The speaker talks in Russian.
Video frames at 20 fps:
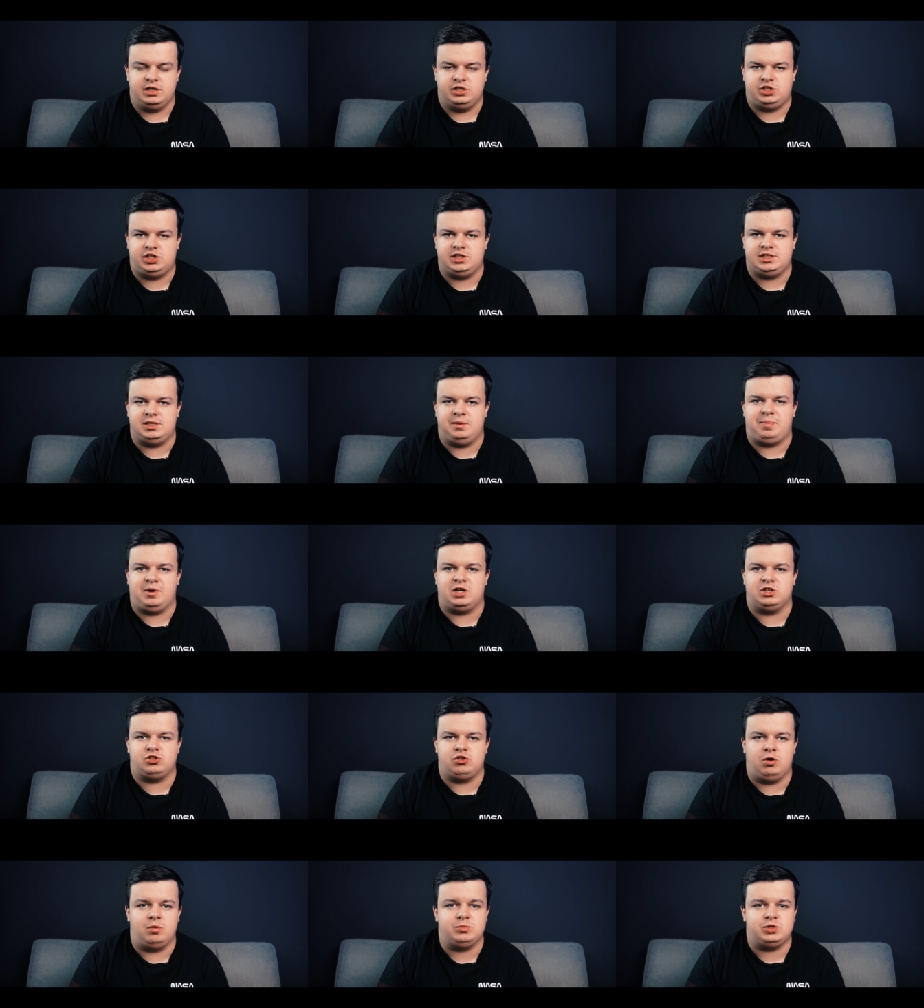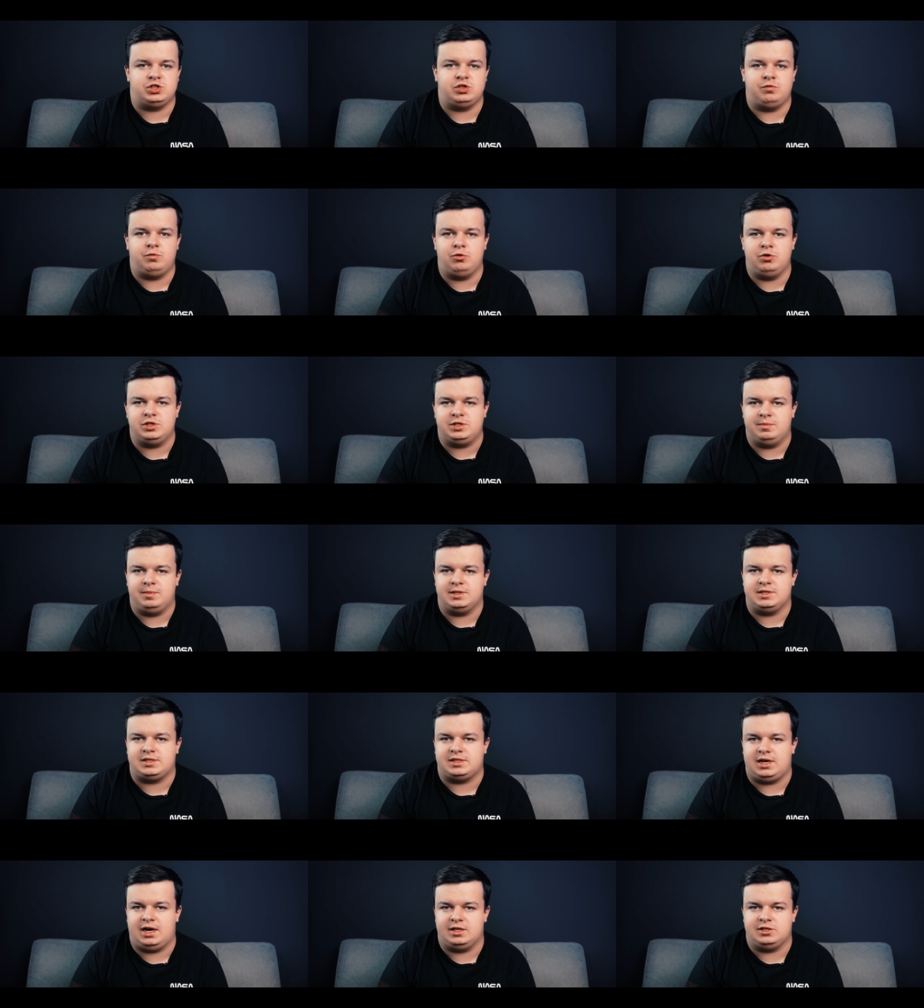Сейчас я покажу вам живую
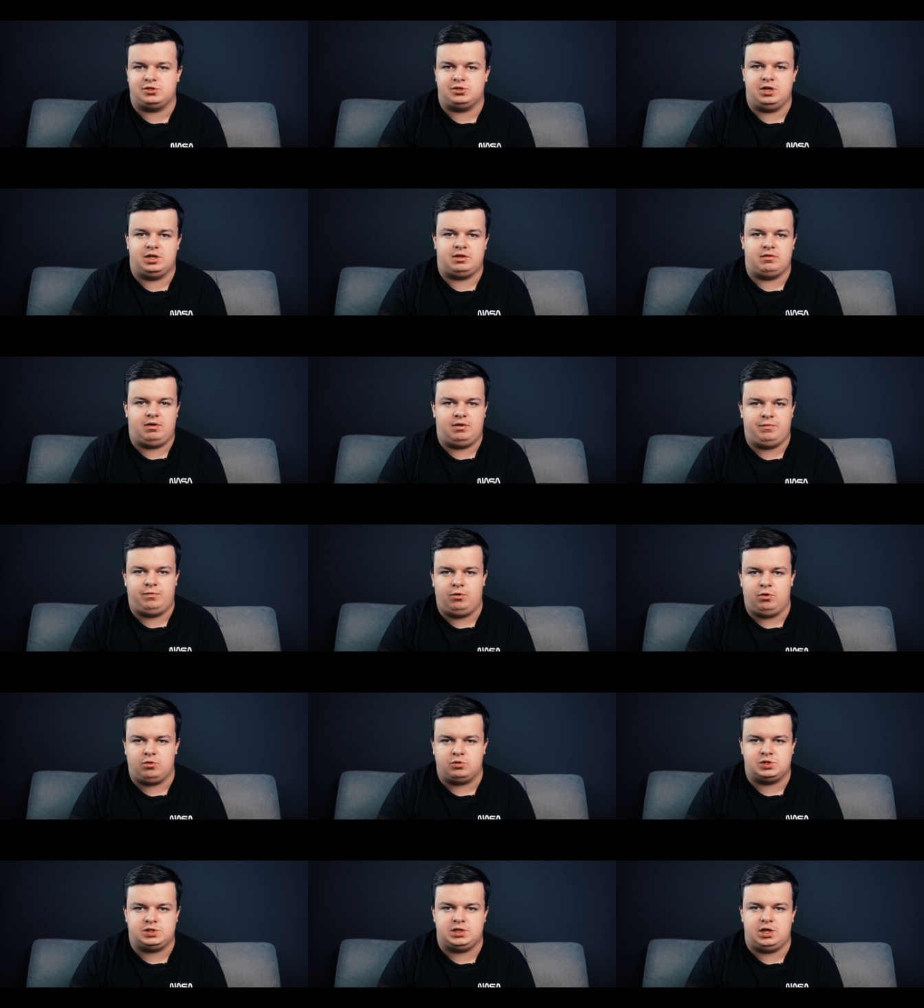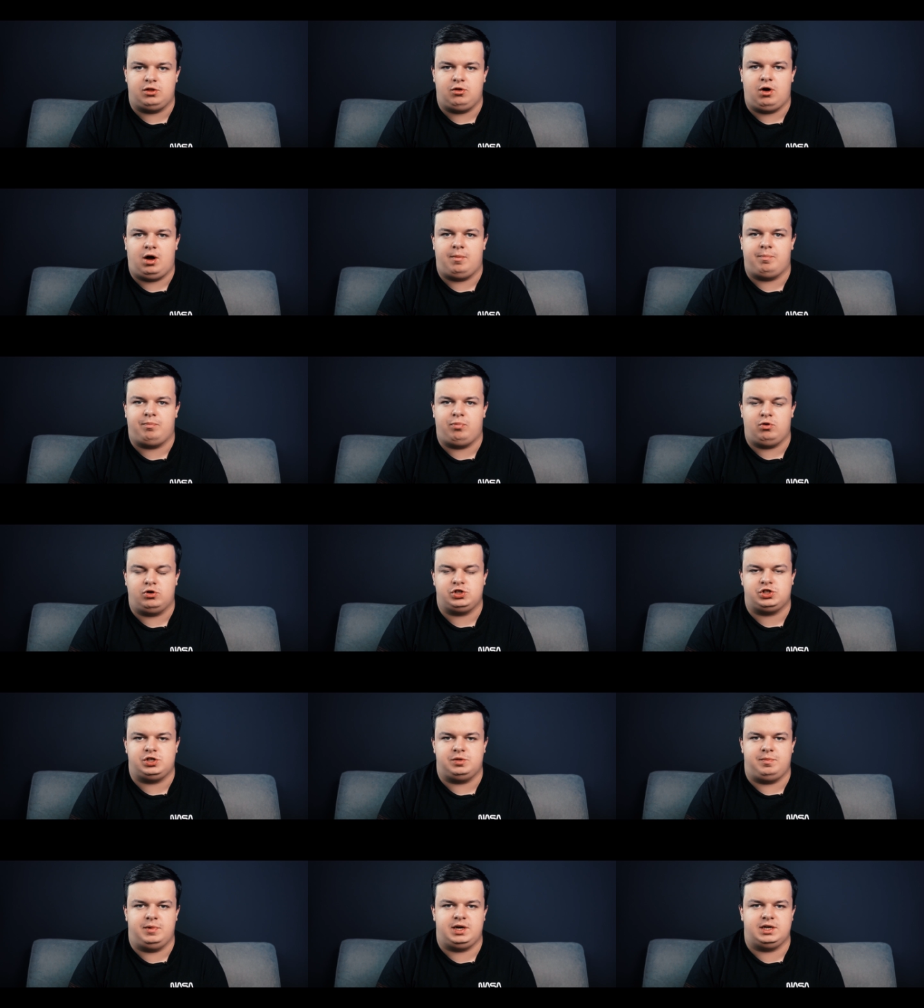демонстрацию этого фокуса, ну а
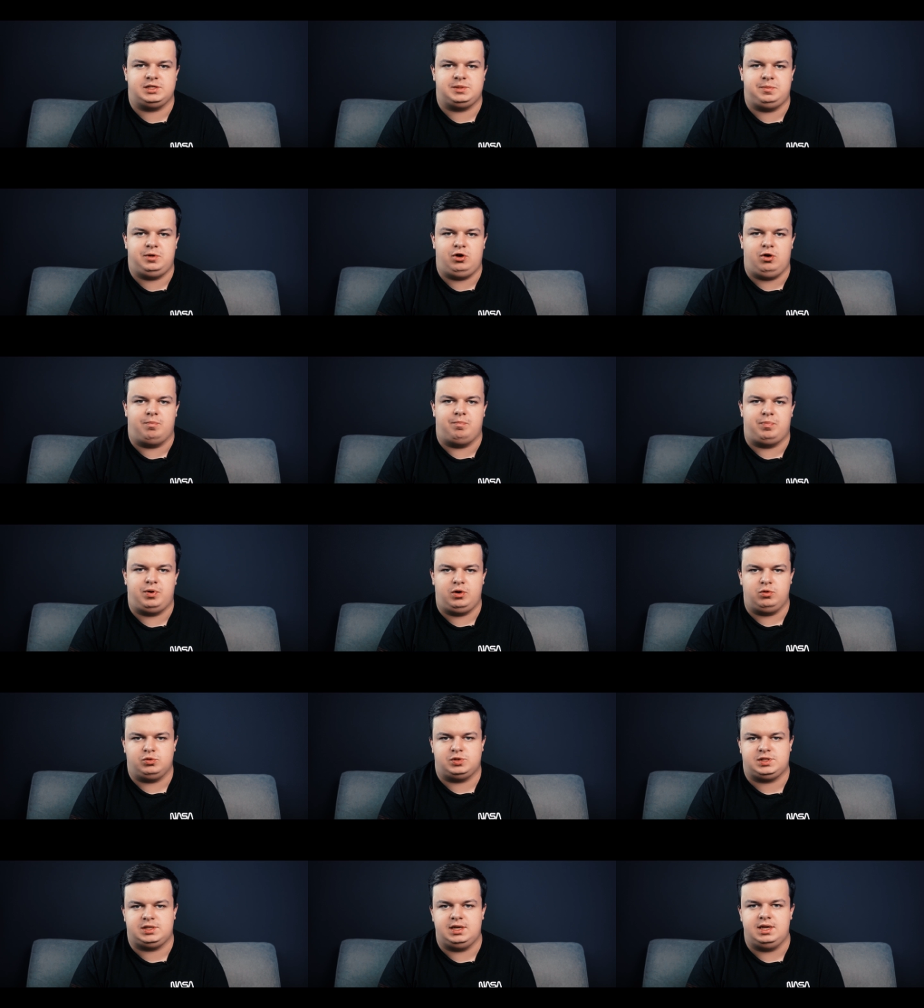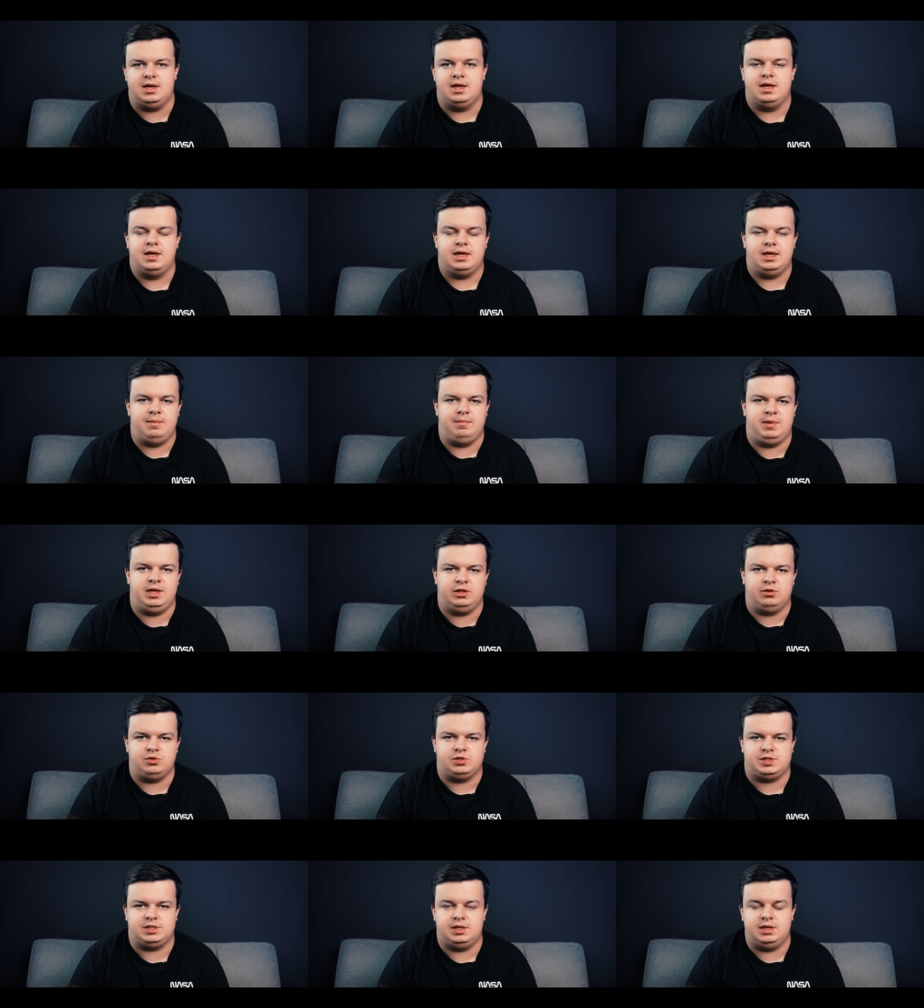позже мы разберем плюсы и
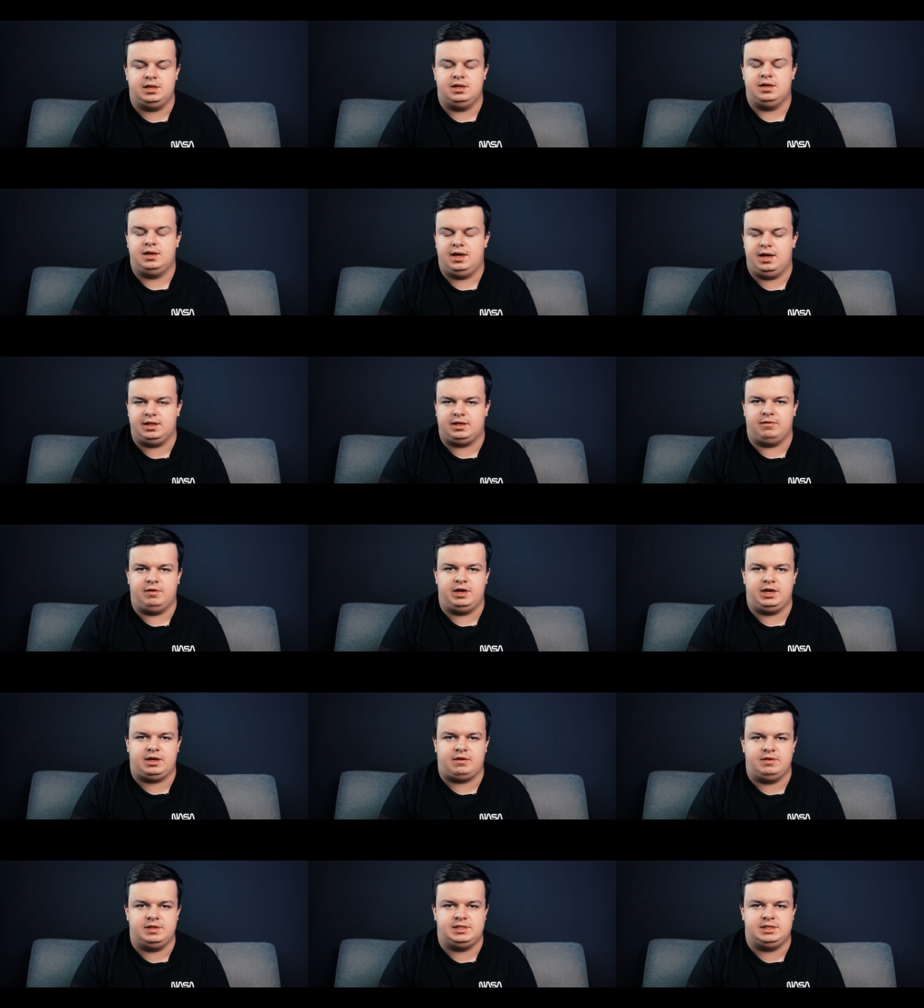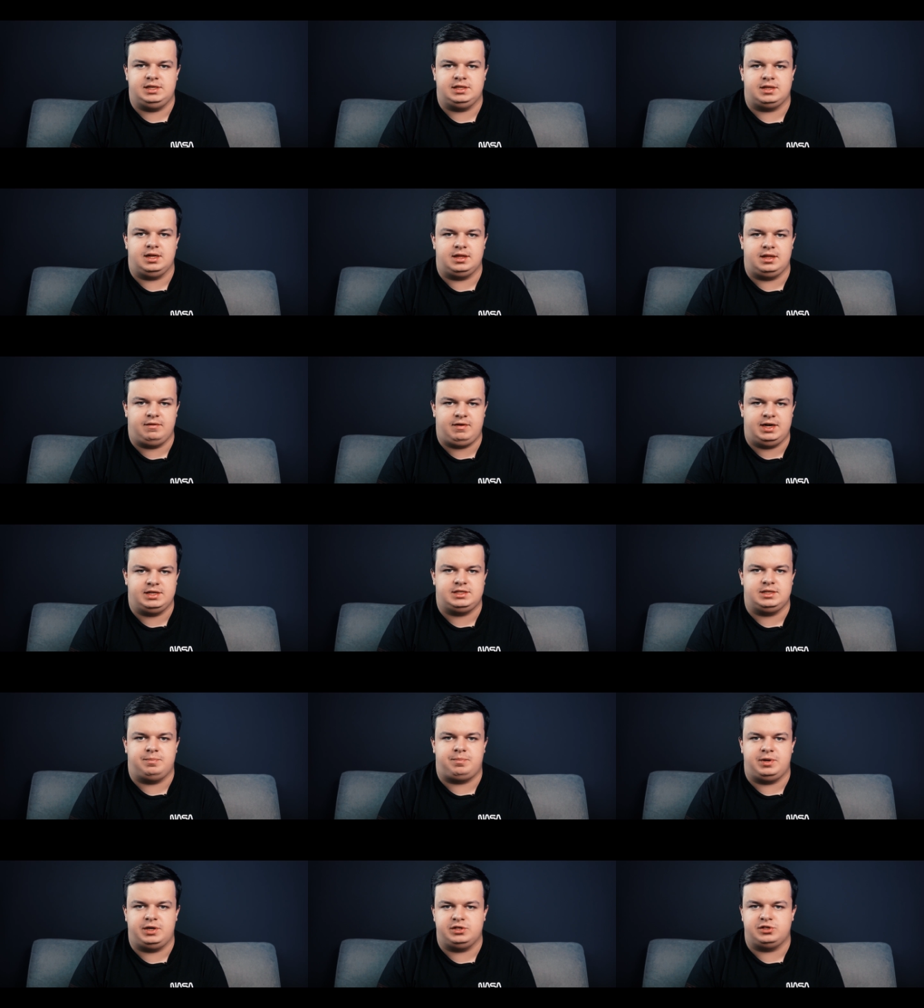минусы этого реквизита.
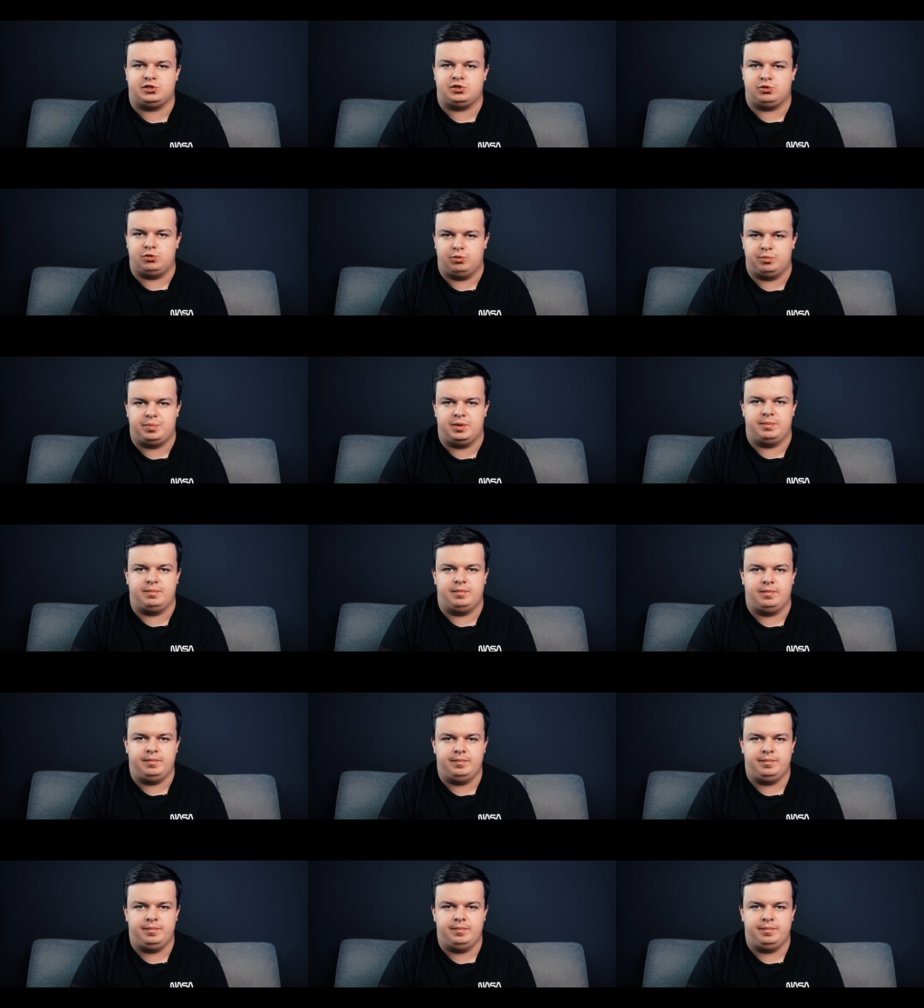Давайте приступим.